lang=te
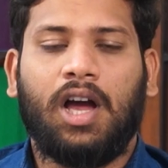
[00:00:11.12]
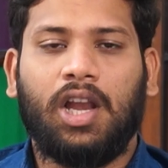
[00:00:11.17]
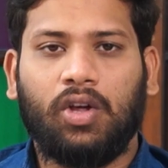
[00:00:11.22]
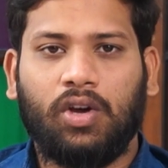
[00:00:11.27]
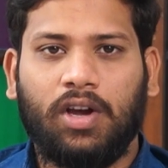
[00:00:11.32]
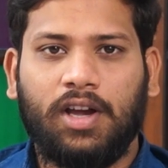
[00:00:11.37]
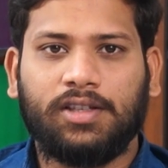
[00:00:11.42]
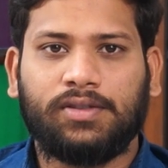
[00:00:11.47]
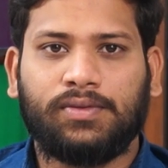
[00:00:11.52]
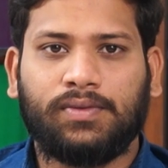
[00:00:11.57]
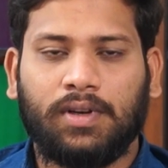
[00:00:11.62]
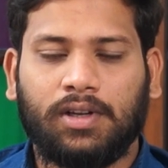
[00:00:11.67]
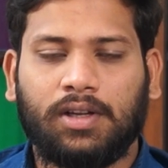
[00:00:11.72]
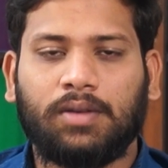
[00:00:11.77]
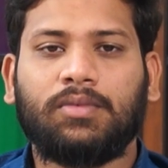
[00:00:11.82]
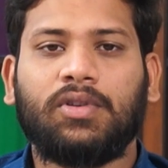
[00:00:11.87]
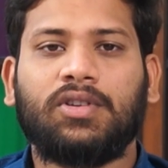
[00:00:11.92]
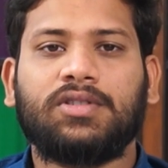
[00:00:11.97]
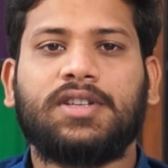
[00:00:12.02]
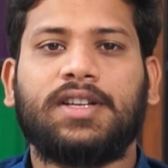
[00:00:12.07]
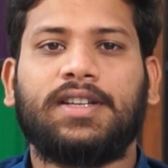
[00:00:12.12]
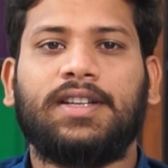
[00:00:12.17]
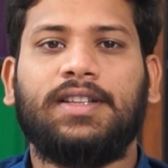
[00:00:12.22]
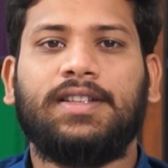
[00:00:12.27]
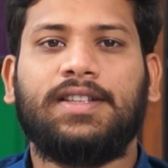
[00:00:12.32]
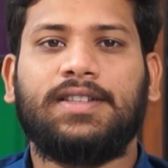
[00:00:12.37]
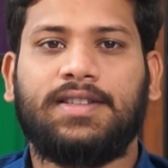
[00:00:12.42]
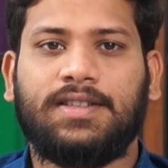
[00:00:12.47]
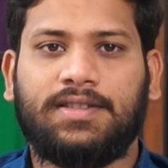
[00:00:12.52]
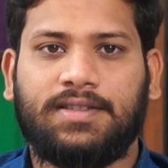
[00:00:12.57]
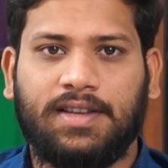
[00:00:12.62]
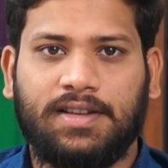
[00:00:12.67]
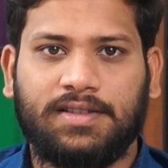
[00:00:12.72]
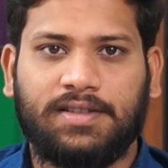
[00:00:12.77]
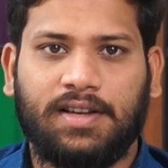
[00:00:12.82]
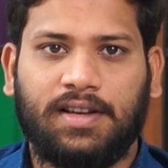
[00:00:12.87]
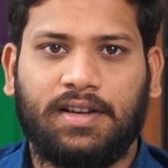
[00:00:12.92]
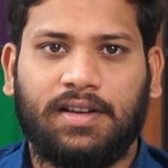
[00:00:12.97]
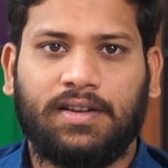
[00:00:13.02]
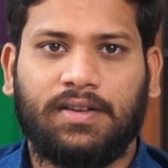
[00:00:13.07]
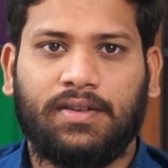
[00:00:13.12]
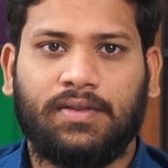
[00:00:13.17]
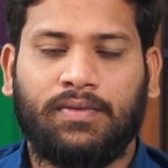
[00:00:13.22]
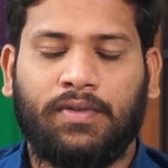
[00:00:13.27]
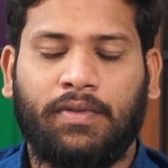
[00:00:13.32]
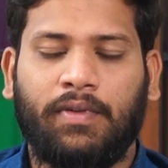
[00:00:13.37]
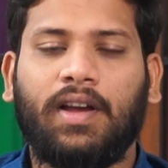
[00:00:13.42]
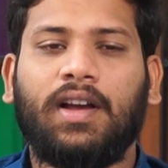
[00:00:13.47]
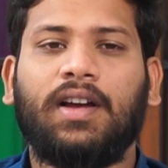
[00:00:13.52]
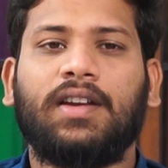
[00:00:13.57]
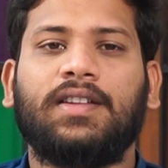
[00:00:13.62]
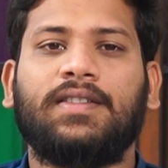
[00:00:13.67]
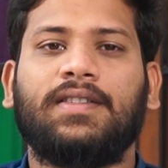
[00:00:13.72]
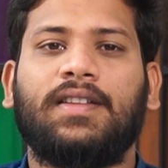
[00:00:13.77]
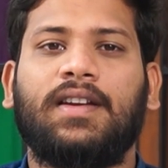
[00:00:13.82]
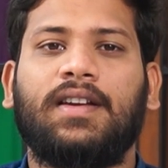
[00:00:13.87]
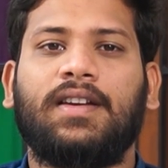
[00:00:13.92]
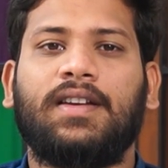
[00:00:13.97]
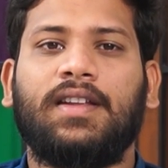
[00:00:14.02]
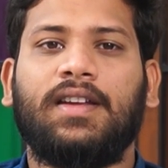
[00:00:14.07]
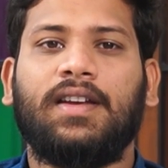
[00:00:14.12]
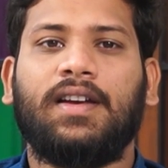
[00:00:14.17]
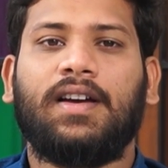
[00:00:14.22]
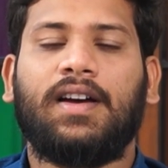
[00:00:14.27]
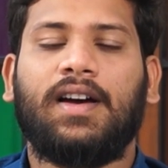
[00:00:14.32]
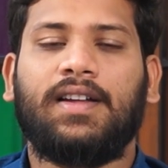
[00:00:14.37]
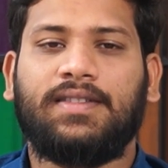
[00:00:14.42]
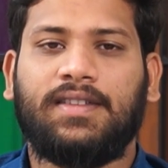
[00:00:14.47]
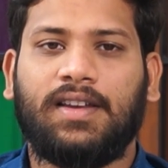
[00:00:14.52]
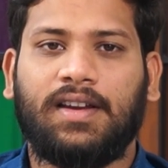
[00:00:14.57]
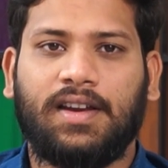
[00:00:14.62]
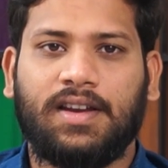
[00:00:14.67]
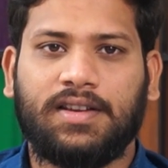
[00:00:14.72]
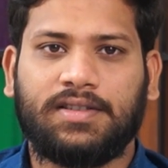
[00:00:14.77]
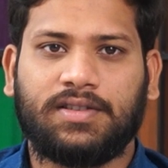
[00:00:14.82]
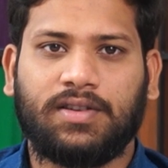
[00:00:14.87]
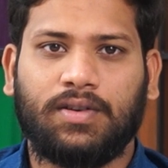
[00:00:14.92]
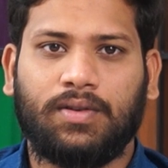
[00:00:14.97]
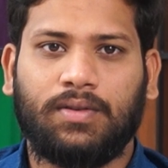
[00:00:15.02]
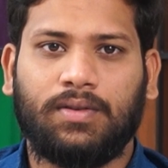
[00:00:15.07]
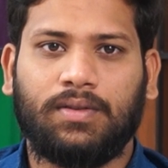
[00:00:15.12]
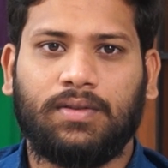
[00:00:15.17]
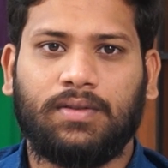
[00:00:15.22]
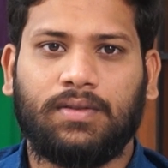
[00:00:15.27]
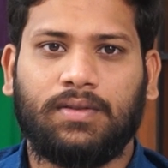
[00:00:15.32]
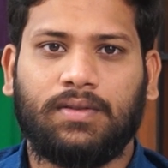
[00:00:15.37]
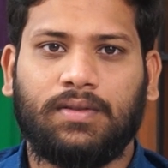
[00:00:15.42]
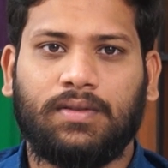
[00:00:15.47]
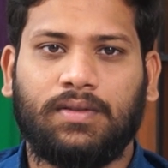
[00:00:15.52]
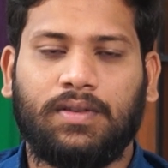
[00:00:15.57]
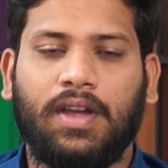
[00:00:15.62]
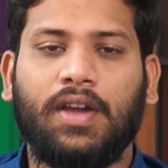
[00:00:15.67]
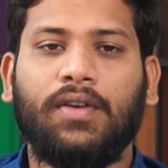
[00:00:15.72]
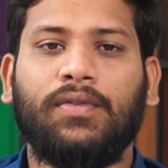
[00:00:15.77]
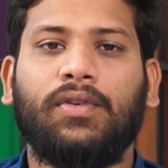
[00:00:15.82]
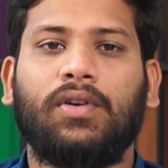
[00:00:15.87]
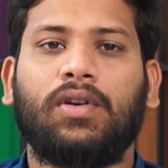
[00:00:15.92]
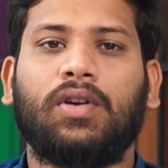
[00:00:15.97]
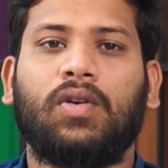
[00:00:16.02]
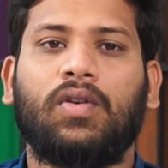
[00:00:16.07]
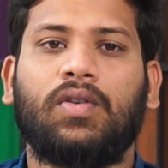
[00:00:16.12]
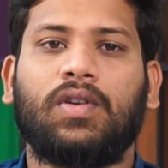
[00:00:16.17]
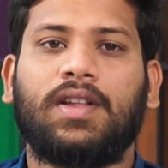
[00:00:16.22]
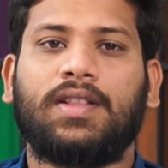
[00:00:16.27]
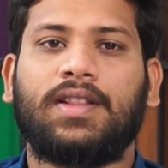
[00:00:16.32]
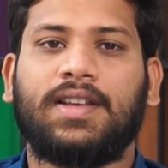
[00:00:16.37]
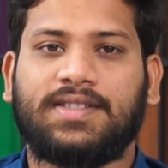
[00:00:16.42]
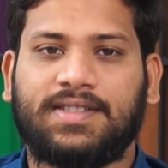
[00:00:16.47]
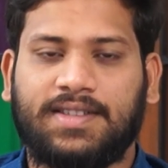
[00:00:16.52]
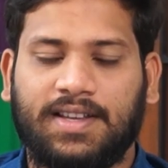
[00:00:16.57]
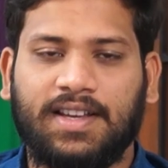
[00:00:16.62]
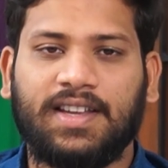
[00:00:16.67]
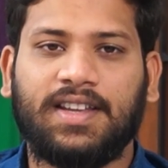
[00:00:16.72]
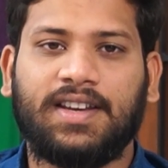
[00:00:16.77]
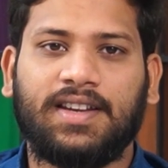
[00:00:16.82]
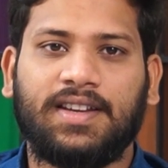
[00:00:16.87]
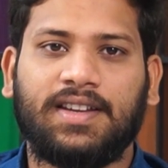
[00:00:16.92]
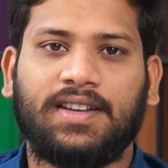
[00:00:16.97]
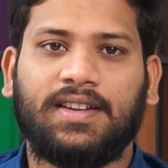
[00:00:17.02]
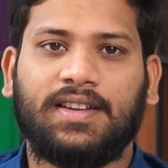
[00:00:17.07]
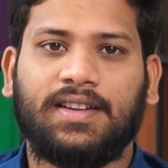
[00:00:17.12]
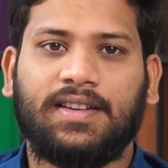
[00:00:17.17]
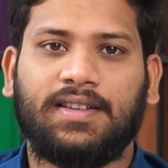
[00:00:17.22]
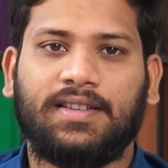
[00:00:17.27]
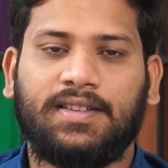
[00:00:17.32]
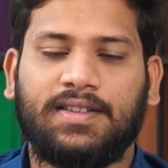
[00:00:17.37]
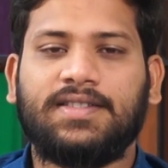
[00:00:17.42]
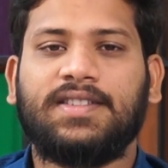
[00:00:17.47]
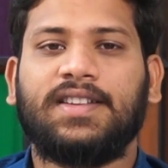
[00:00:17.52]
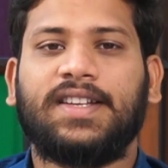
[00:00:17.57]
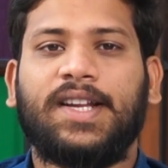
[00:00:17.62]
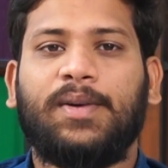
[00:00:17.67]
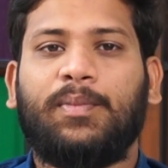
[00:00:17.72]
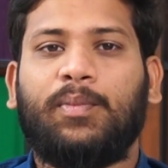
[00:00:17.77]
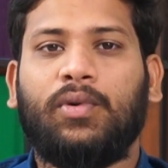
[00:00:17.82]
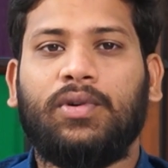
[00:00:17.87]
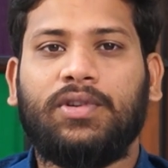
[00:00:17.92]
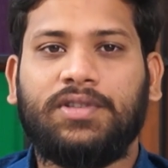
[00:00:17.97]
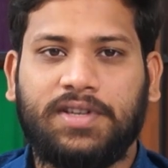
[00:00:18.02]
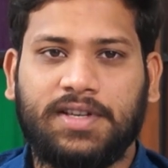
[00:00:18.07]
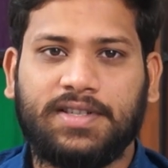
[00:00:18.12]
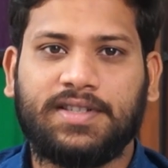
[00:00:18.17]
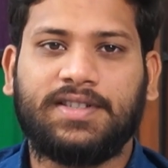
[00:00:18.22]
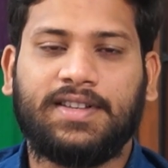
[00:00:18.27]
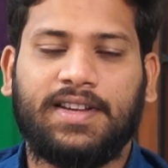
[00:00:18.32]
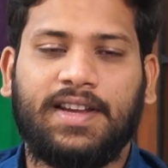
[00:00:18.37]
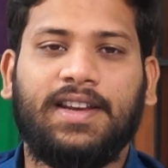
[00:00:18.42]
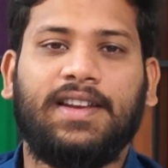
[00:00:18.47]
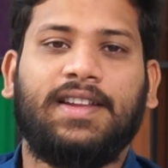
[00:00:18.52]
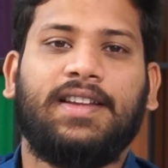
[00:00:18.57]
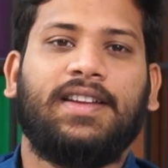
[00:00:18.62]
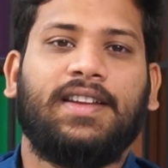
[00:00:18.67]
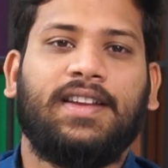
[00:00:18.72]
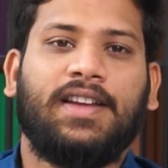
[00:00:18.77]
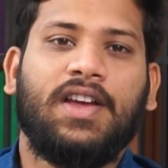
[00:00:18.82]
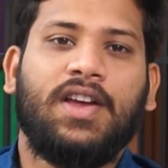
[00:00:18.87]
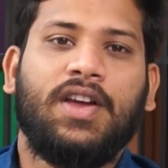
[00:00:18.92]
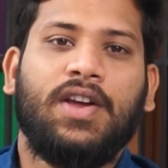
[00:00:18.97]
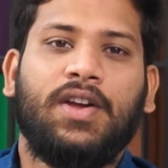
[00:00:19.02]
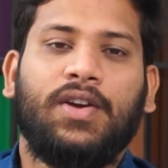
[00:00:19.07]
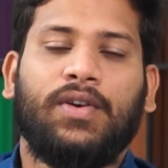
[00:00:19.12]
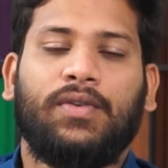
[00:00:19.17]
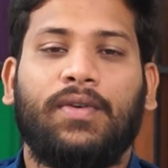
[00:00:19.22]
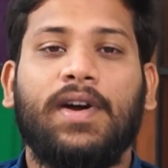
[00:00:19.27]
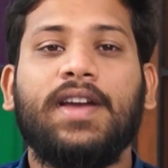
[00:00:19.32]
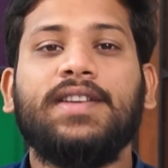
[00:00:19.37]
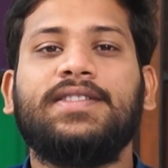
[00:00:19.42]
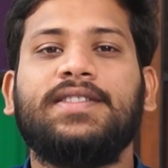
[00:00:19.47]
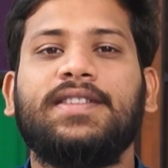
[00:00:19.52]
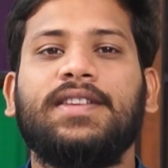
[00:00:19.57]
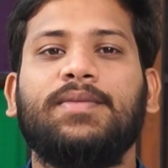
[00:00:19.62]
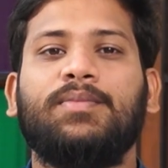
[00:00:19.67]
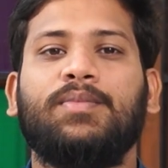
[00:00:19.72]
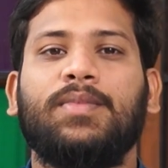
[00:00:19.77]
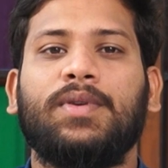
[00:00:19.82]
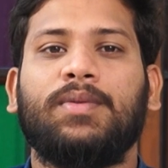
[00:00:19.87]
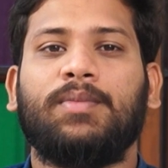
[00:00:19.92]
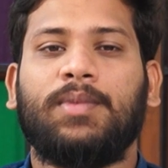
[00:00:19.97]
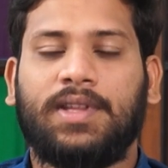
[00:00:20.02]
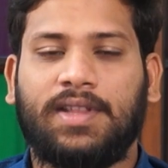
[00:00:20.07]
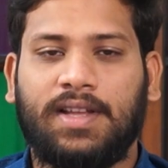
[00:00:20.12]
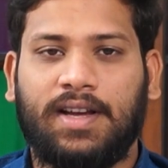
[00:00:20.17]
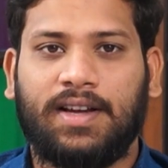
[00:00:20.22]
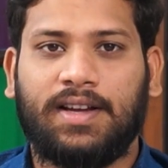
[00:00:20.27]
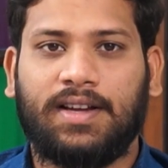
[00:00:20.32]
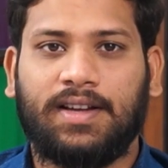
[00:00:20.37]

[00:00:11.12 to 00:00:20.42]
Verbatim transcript: హలో గైస్ వెల్కమ్ టు అవర్ ఛానల్ దిస్ ఇస్ తేజ వివేకానంద రెడ్డి హత్య కేసులో ఏ ఫోర్గా ఉన్న దస్తగిరి రీసెంట్గా పోలీస్ స్టేషన్కి వెళ్ళి వైసీపీ మీద